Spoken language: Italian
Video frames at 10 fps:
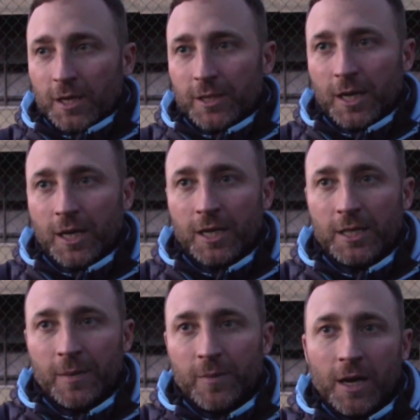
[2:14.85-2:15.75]

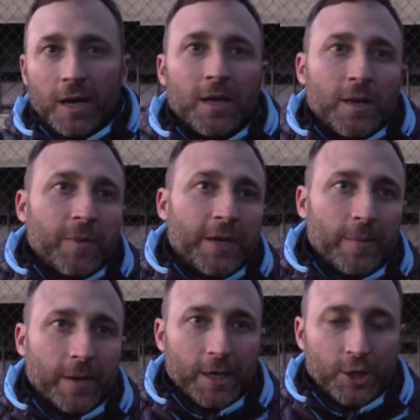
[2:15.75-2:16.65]
dell'Accademia perché
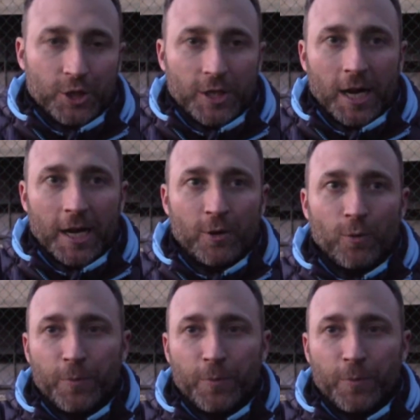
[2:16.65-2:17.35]
magari ci dà ecco,